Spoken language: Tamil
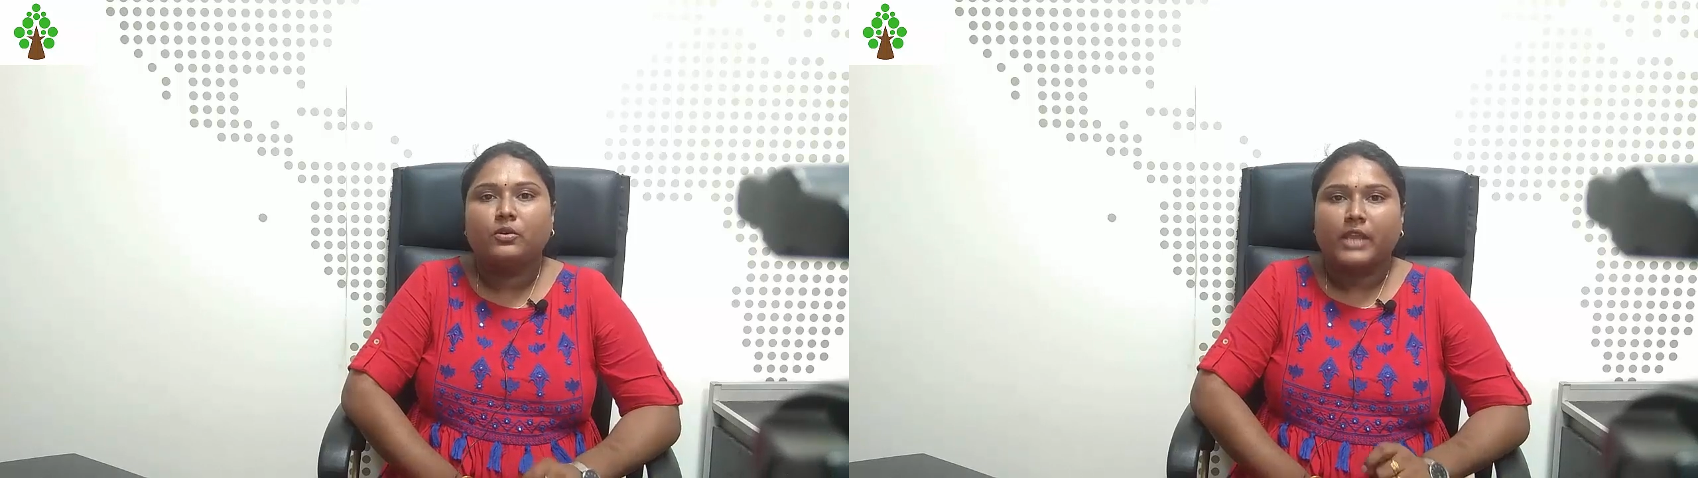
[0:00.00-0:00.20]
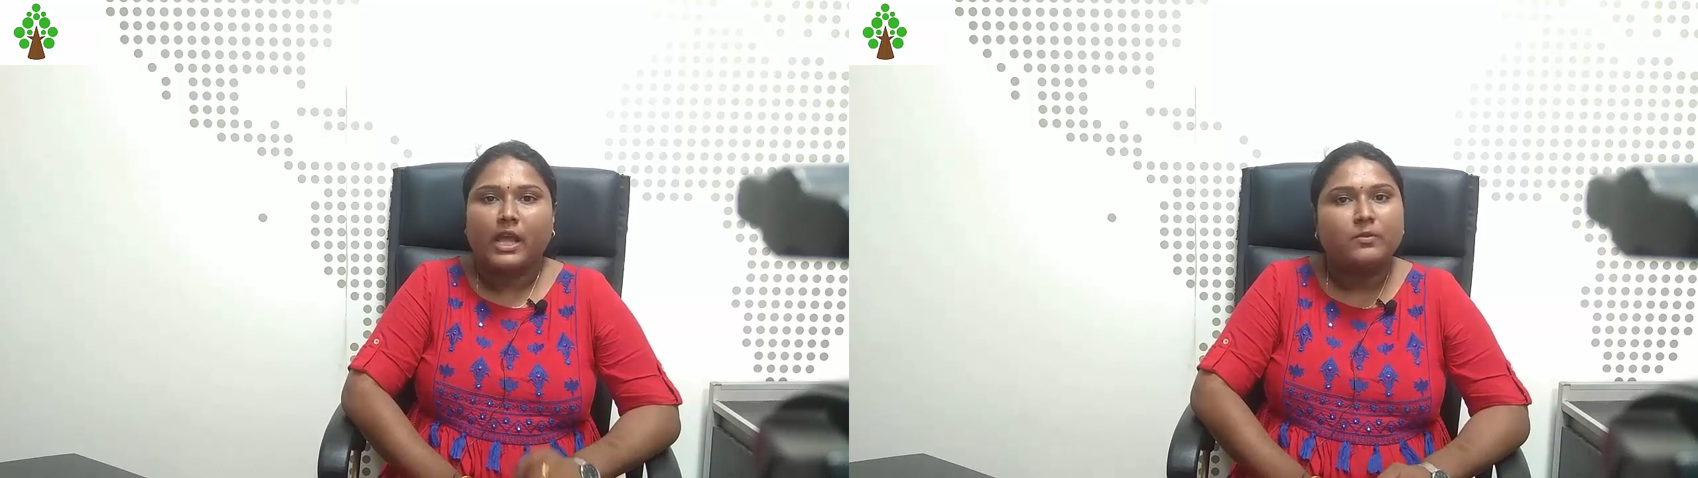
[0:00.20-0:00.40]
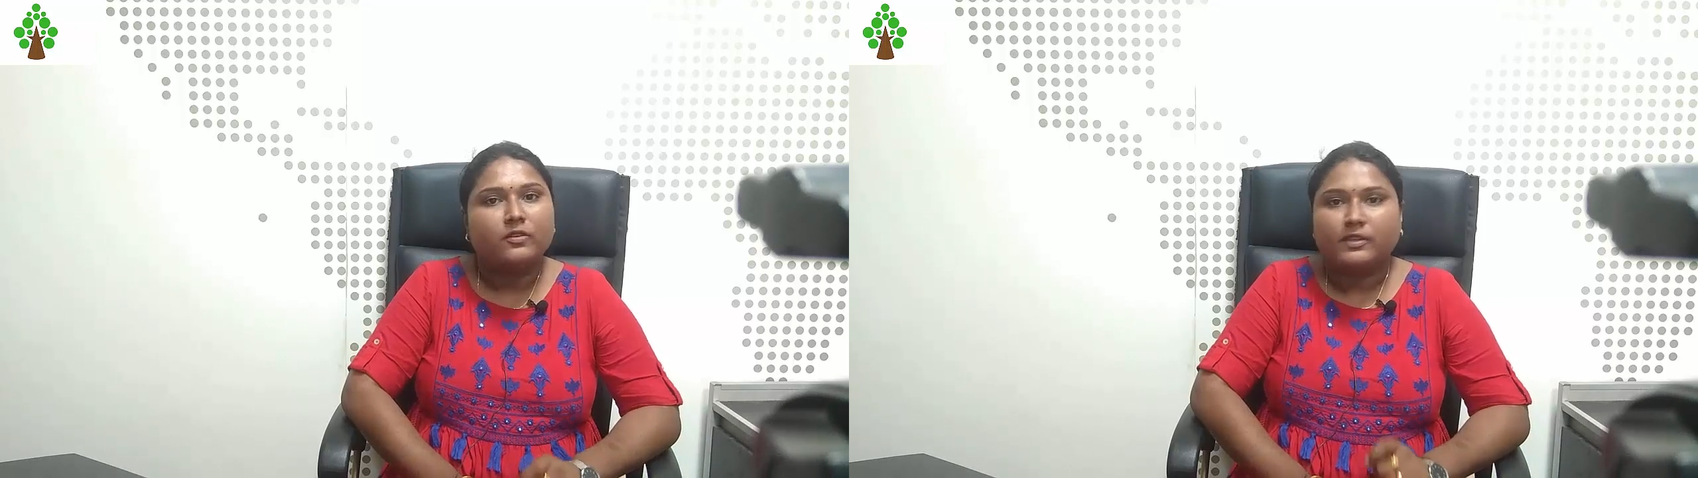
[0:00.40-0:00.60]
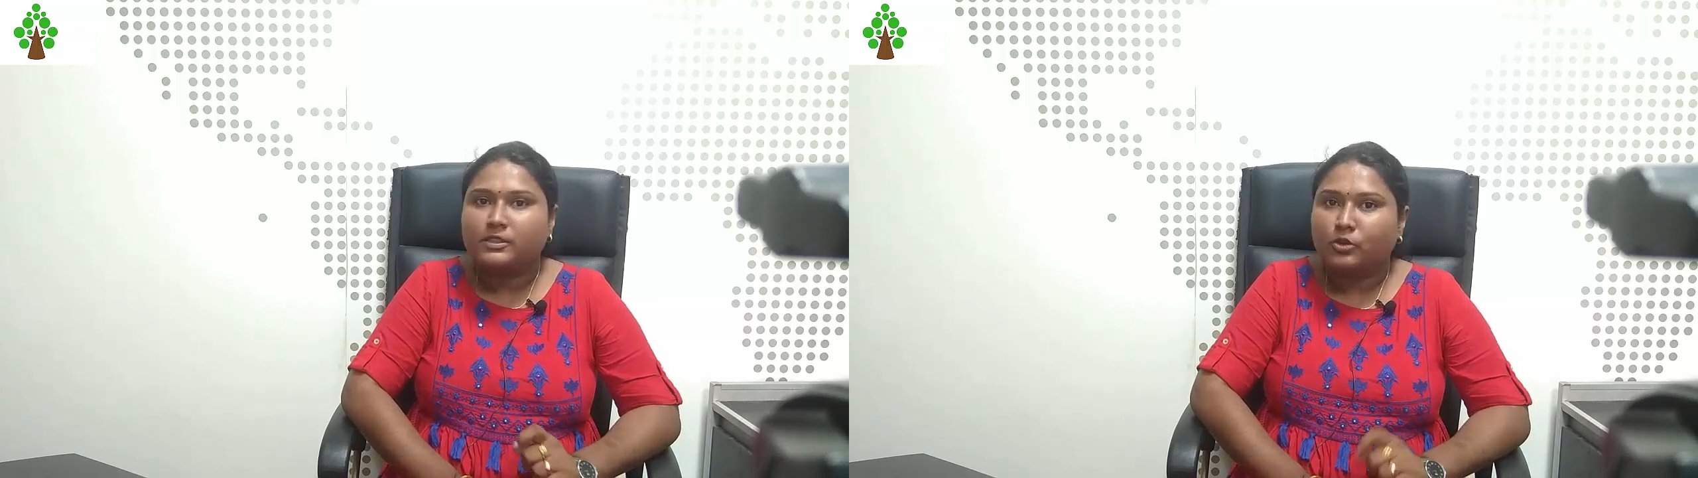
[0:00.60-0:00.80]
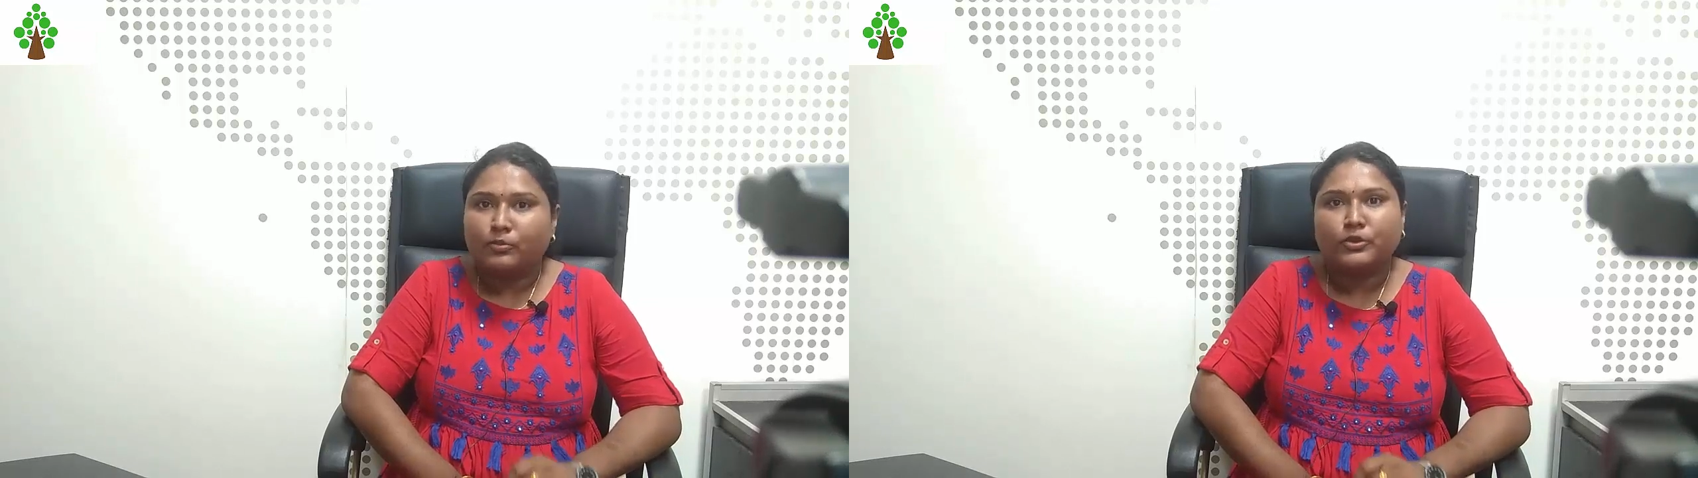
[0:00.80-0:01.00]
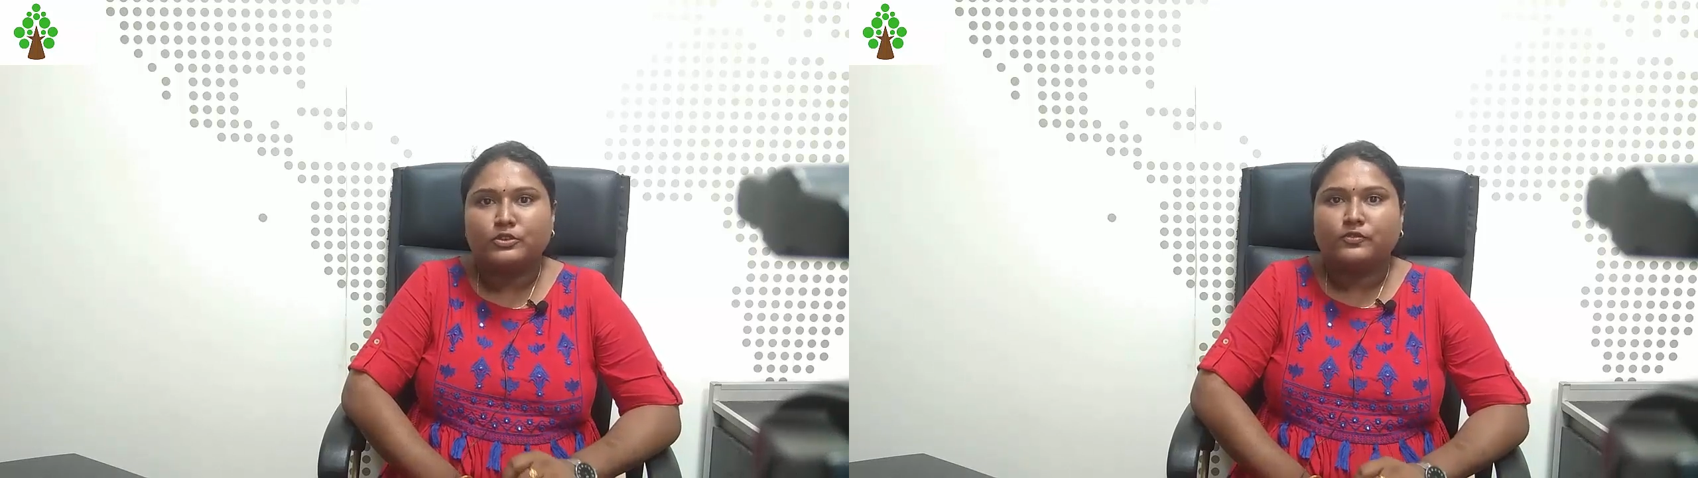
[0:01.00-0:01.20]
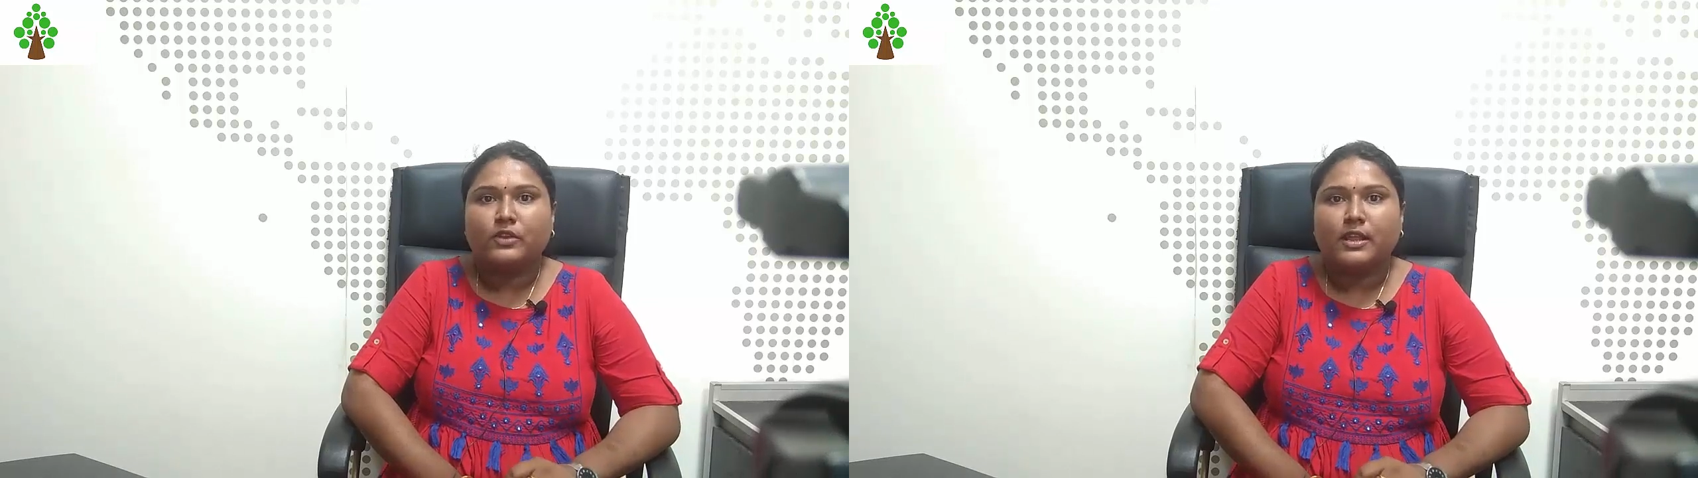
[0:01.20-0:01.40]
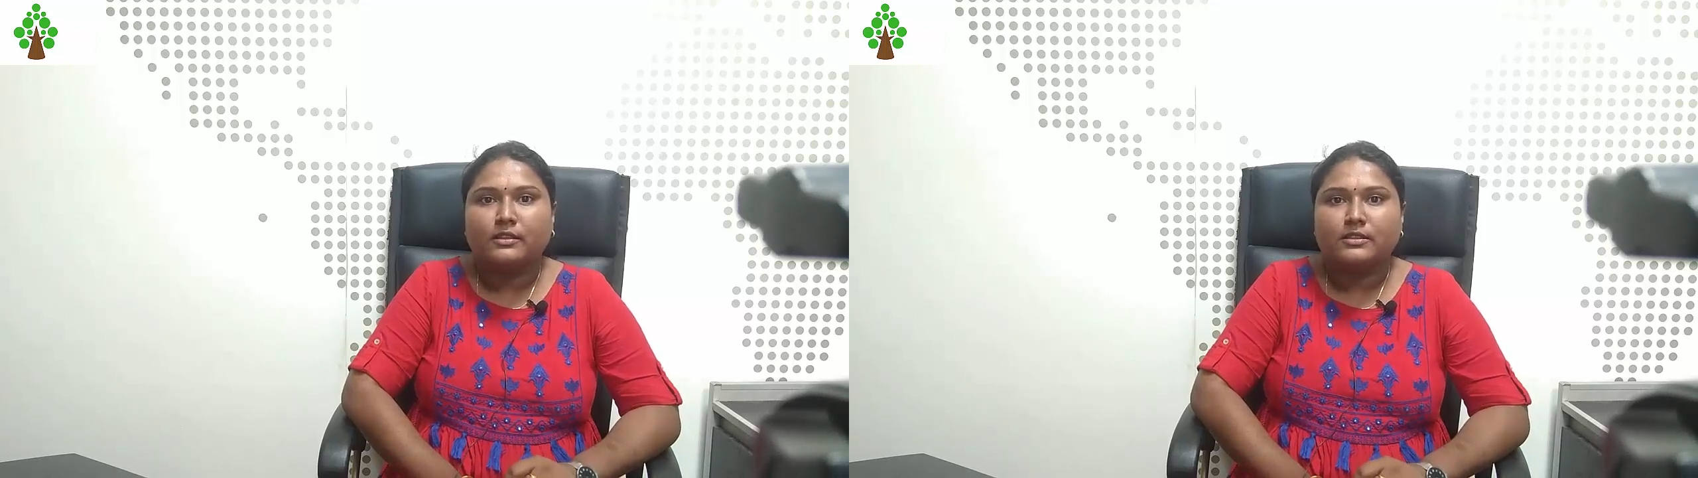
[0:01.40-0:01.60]
ஞாபகம் வந்து ரொம்ப
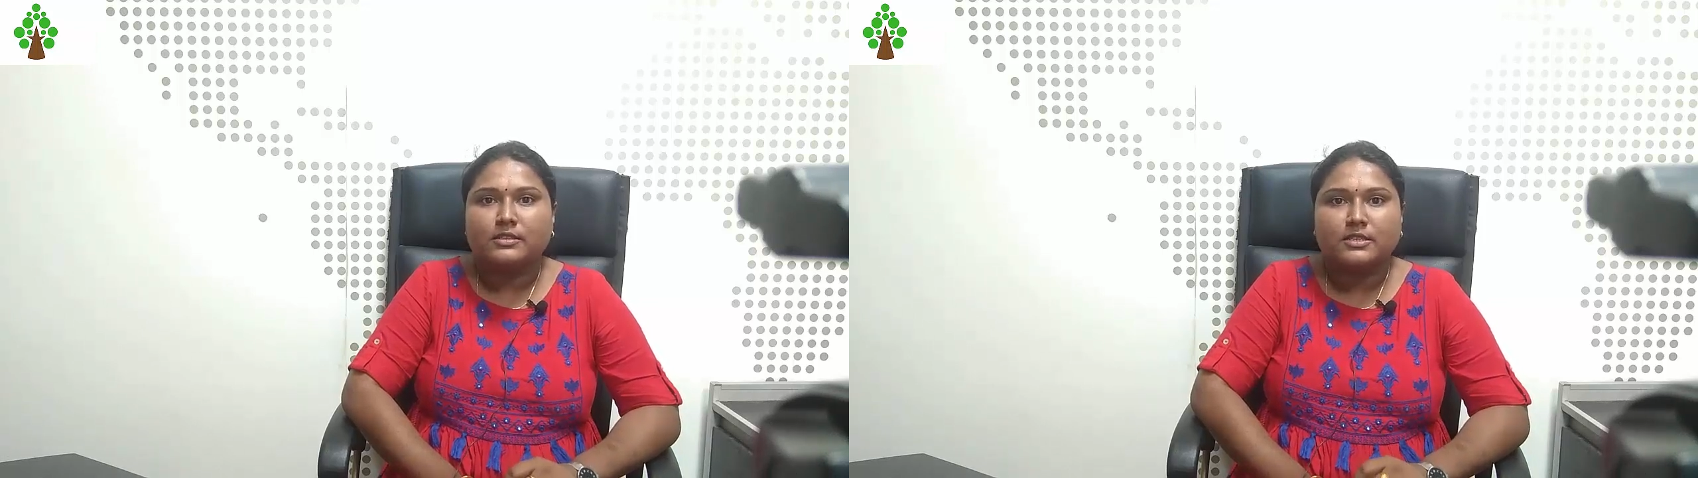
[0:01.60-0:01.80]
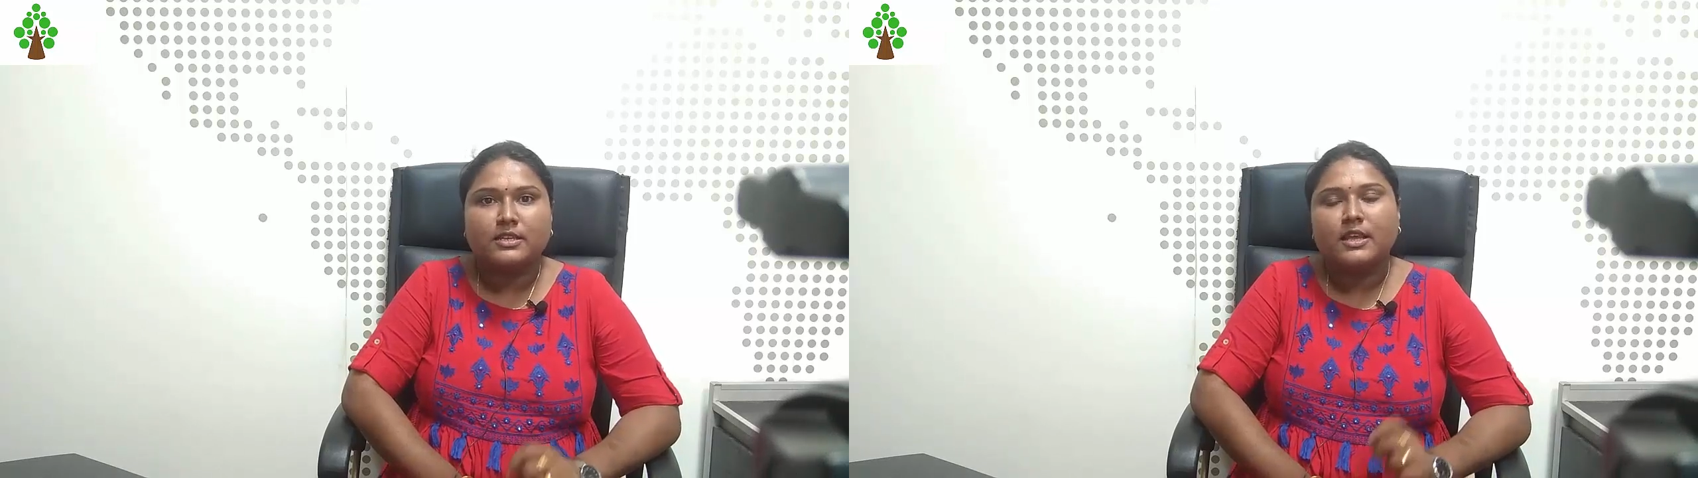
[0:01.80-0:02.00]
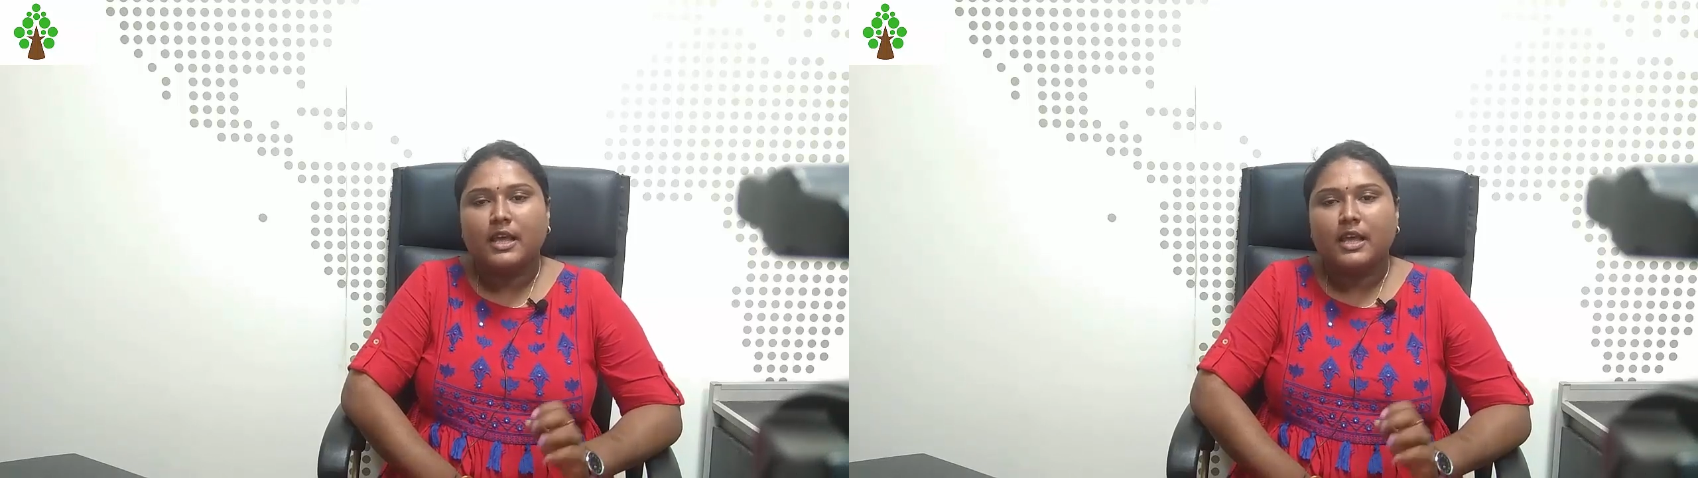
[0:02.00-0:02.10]
யூஸ்ஃபுல்லா இருந்துச்சு